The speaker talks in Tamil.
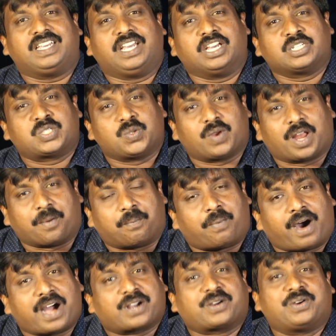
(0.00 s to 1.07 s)
இயேசுவை
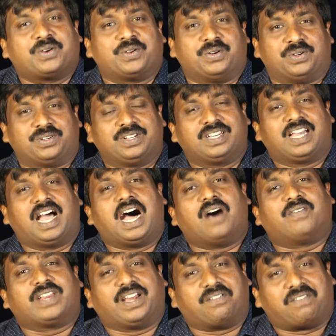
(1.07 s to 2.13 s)
நான் பார்க்கணும்
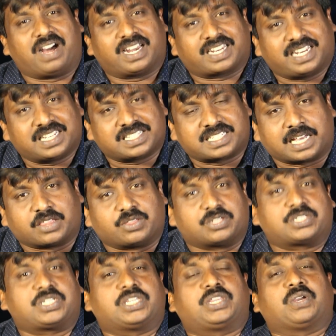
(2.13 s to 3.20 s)
அவர் என் வாழ்க்கையில்
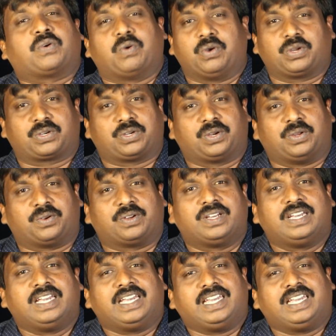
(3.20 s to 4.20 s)
சந்தோஷத்தை கொடுக்கணும்